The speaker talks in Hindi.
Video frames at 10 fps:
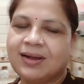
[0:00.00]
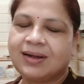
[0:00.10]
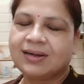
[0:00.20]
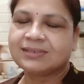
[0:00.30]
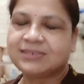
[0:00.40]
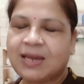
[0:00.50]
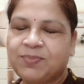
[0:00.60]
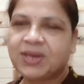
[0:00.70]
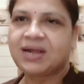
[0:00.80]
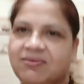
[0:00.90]
चाय
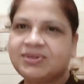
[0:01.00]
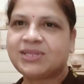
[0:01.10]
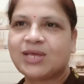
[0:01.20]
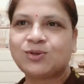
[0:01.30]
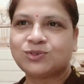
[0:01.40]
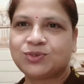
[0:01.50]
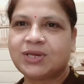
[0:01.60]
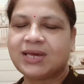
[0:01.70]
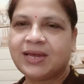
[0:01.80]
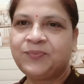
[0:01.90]
पिए काफी देर हो चुकी
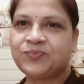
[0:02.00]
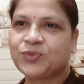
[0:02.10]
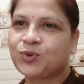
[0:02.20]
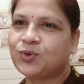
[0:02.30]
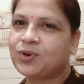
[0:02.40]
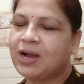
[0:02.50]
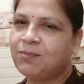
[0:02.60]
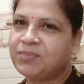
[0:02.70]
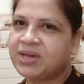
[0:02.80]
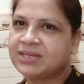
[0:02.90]
है तो अब
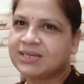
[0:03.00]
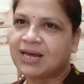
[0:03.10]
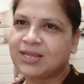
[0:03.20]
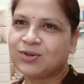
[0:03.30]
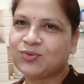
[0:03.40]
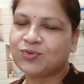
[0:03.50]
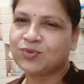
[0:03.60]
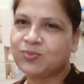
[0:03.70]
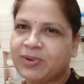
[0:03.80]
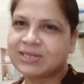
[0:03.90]
मैं जा रही हूँ
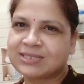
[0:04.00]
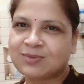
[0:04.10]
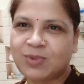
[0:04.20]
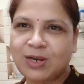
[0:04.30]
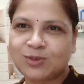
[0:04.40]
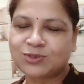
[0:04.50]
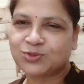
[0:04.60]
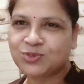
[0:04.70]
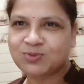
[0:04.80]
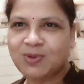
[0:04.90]
मस्क मेलोन
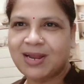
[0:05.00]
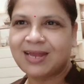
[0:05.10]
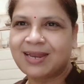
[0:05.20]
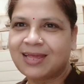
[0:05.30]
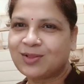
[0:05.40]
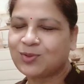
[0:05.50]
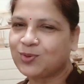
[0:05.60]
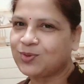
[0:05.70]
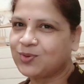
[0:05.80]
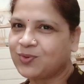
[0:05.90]
जूस बनाने तो
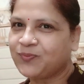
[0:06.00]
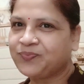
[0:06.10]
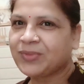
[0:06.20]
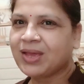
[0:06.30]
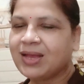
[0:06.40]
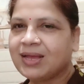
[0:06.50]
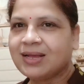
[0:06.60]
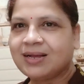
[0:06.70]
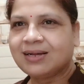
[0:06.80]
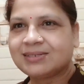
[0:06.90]

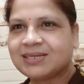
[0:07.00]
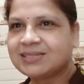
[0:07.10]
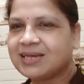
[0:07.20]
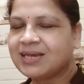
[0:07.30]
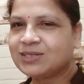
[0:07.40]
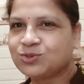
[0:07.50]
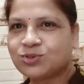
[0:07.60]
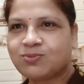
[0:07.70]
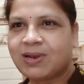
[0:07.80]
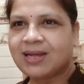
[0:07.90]
चलते हैं जूस
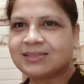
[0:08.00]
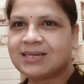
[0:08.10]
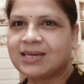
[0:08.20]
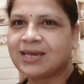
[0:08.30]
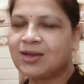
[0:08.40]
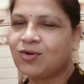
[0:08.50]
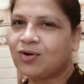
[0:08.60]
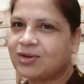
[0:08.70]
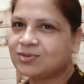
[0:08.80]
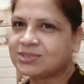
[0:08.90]
बनाते हैं
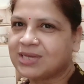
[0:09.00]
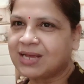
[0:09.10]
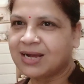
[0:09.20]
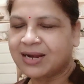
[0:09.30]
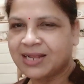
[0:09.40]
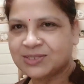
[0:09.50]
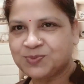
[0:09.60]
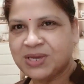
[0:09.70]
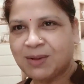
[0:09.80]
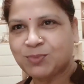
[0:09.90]
और उसकी अगर रेसिपी
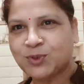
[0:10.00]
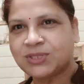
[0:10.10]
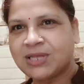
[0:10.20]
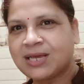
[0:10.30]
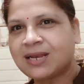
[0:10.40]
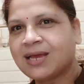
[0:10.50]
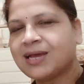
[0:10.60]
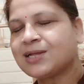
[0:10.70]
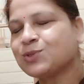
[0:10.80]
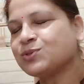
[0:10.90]
आपको देखना है
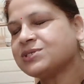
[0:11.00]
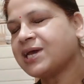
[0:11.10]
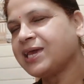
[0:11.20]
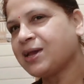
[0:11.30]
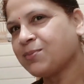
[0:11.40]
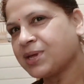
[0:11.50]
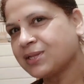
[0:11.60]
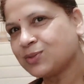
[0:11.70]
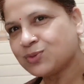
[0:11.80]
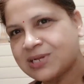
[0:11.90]
तो जाइए हमारे
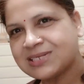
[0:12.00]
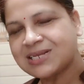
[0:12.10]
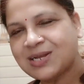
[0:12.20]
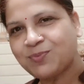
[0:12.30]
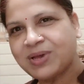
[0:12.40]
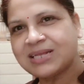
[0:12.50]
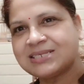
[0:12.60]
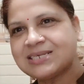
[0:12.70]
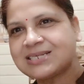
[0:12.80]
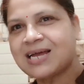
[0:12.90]
दूसरे चैनल पे
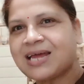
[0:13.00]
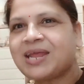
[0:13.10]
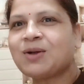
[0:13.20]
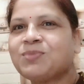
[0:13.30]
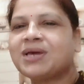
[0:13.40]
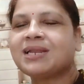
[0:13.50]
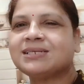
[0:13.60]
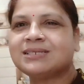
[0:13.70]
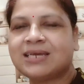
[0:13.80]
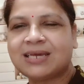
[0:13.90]
जिसका नाम है
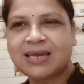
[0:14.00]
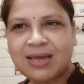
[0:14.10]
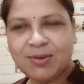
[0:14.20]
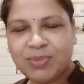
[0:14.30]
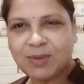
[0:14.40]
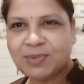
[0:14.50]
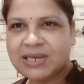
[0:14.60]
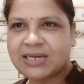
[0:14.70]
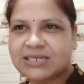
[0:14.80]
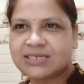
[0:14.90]
रजनी फैमिली
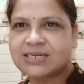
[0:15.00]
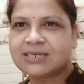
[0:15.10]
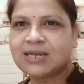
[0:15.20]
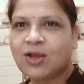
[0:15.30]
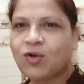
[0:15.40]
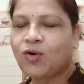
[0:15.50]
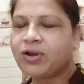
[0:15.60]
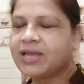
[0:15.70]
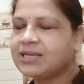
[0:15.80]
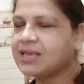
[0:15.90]
किचन और
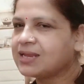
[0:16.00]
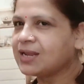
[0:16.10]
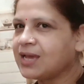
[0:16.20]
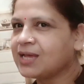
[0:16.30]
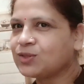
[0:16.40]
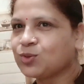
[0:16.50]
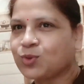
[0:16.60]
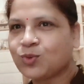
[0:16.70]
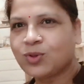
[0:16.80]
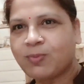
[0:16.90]
नहीं देखना है तो
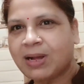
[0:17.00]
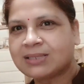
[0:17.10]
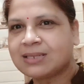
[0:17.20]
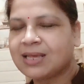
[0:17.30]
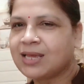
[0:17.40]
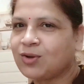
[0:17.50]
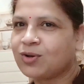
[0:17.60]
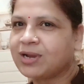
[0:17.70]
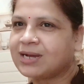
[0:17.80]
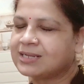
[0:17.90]
कोई बात नहीं और
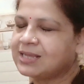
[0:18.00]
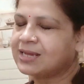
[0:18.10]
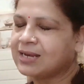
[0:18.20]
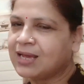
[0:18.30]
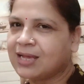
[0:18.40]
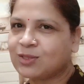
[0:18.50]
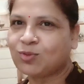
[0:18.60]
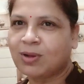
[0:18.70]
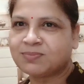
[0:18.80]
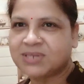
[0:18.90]
अगर देखना है तो
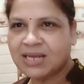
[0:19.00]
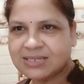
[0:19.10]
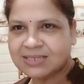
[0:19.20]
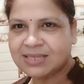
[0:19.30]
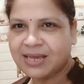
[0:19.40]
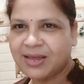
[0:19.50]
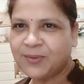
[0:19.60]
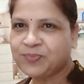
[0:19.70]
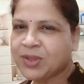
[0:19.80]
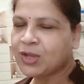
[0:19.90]
आप जा सकते हैं
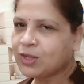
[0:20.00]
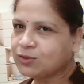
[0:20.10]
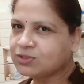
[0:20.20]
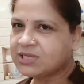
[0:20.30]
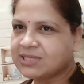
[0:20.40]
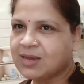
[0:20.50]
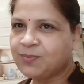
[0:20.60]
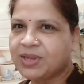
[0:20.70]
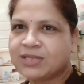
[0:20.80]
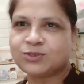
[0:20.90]
तो चलते हैं
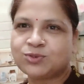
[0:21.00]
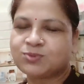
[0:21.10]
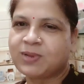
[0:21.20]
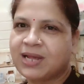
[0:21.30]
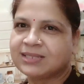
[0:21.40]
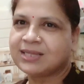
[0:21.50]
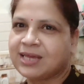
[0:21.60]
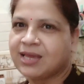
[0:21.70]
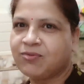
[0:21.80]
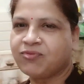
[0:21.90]
पहले जूस बनाते
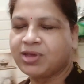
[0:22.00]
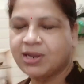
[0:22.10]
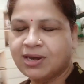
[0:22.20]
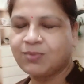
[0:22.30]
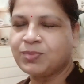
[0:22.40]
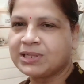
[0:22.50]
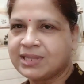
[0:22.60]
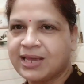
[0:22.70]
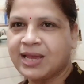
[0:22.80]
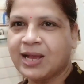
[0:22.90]
हैं फिर मिलते
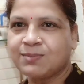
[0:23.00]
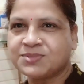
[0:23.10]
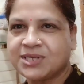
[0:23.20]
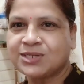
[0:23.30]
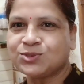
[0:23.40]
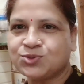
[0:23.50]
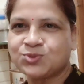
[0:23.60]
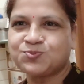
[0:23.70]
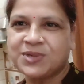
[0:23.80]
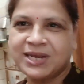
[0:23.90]
हैं आपसे जूस
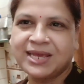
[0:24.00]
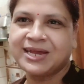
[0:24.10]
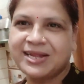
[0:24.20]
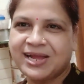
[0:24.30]
पीने के टाइम